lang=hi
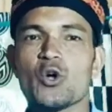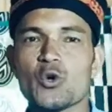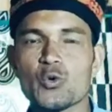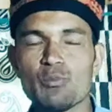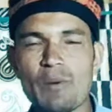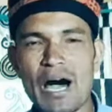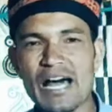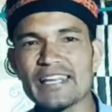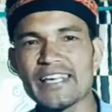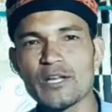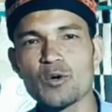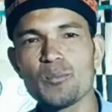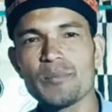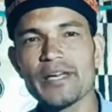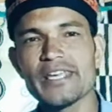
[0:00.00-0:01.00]
रुमाल के
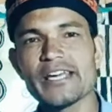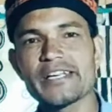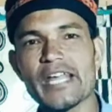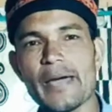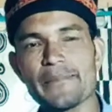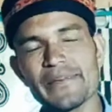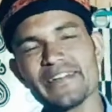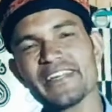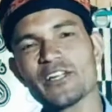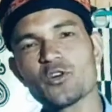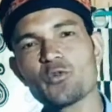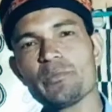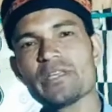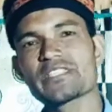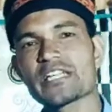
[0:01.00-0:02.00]
रूप में या नैपकिन के
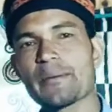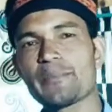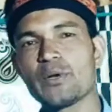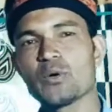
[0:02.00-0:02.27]
रूप में इसका